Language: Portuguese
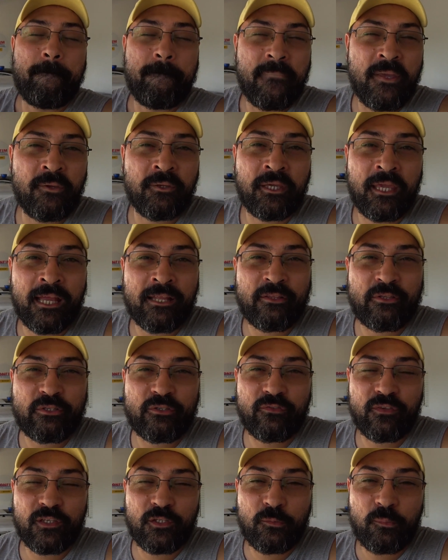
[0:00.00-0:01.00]
1.500
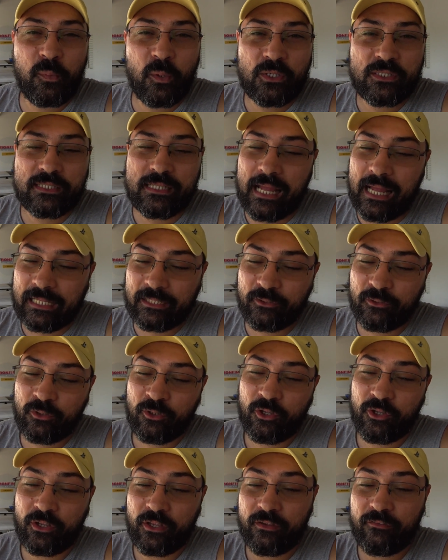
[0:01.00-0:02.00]
vídeos postado
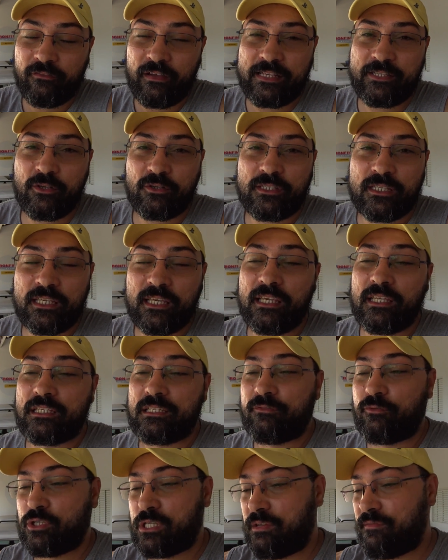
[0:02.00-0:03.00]
vai ser o
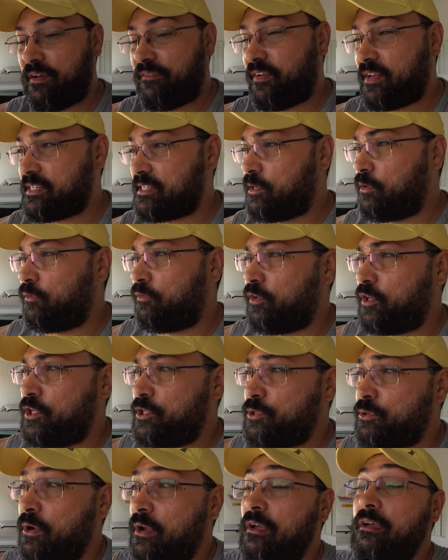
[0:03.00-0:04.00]
seguinte, você vai fazer o
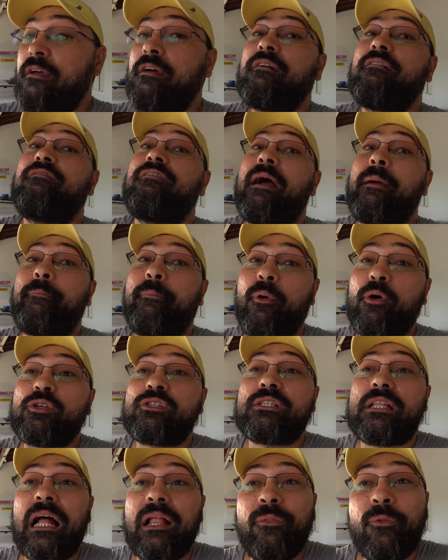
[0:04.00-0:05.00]
vídeo, vai
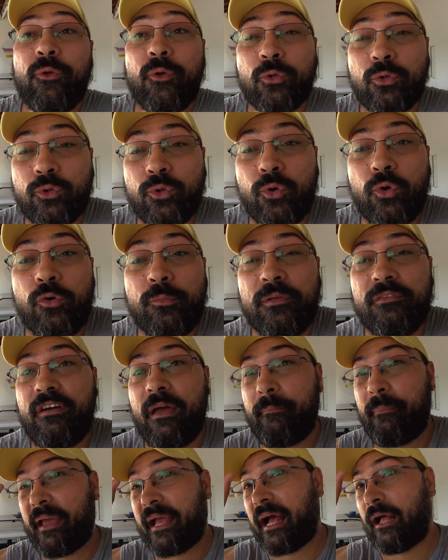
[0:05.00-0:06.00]
postar no YouTube,
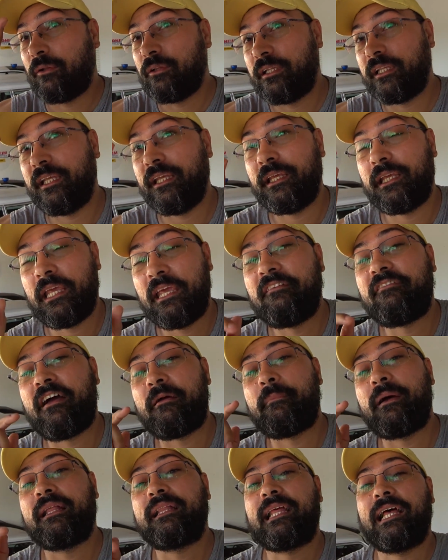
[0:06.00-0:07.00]
vai pegar o link e vai
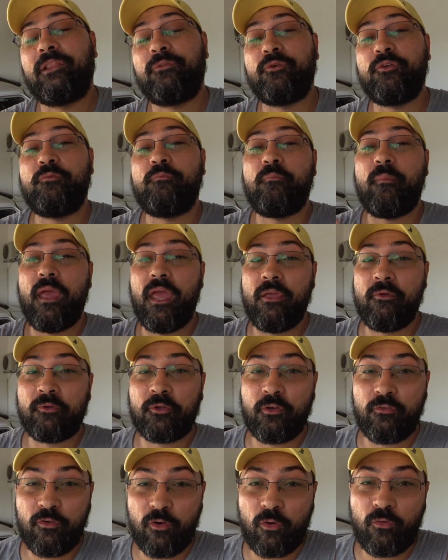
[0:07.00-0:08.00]
mandar no e-mail
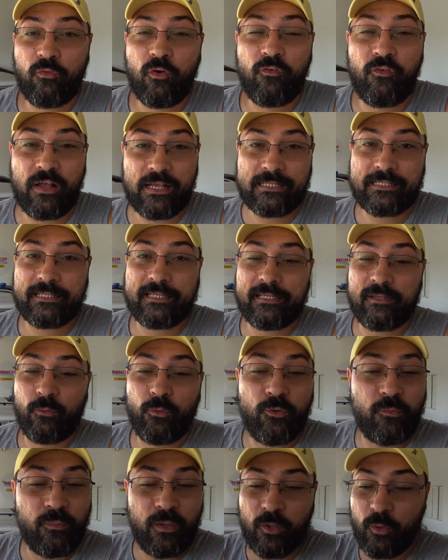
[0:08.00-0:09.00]
que eu vou, vou fazer,
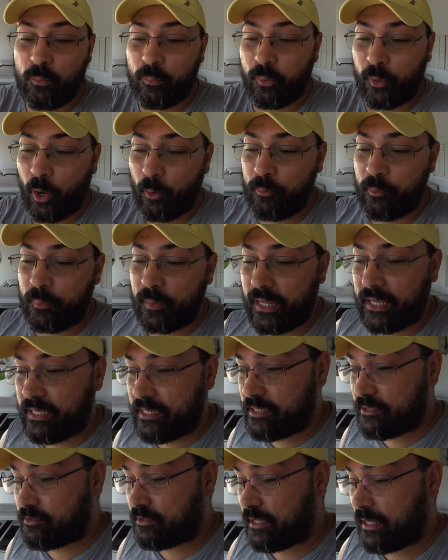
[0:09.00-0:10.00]
um e-mail próprio para
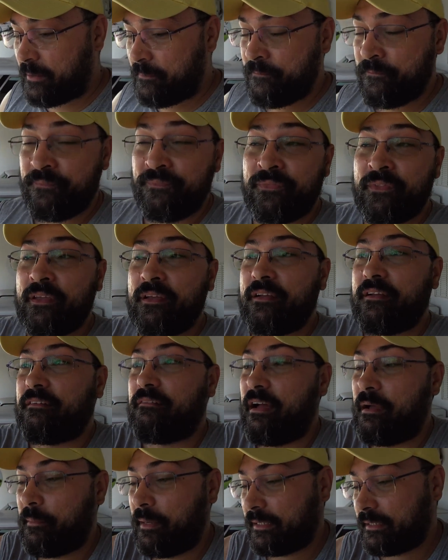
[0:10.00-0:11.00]
isso, tá?
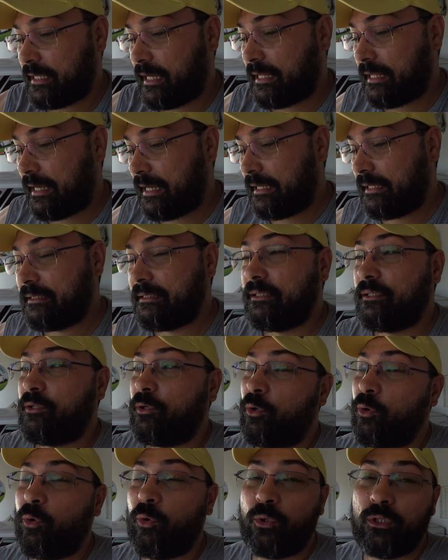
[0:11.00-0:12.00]
Vai mandar lá
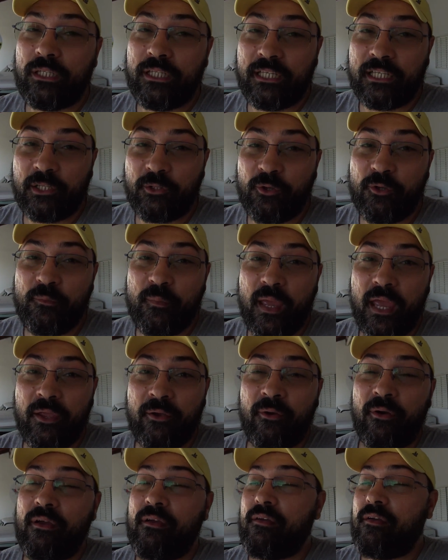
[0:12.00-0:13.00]
o link no
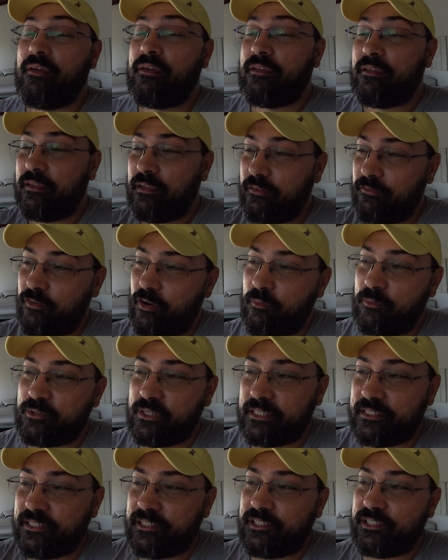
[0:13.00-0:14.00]
e-mail e vamos
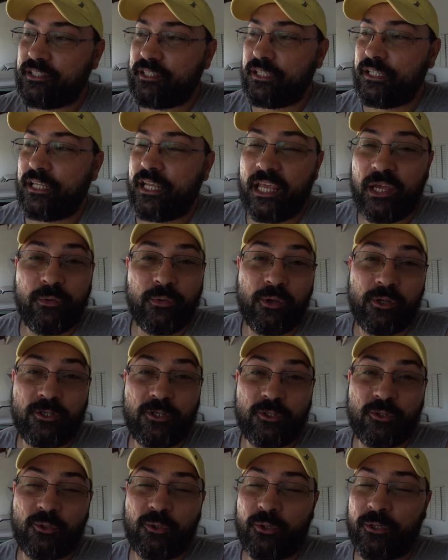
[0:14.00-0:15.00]
assistir eu e o
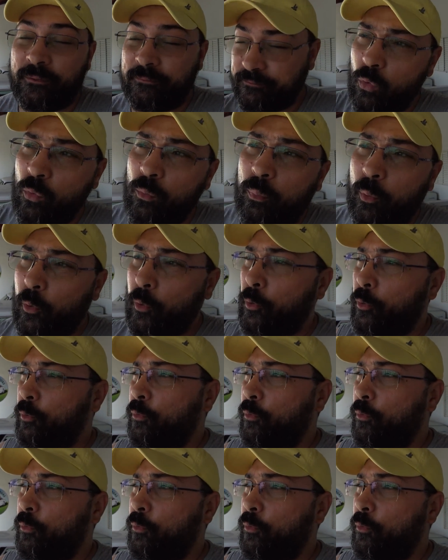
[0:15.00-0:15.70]
editor, um por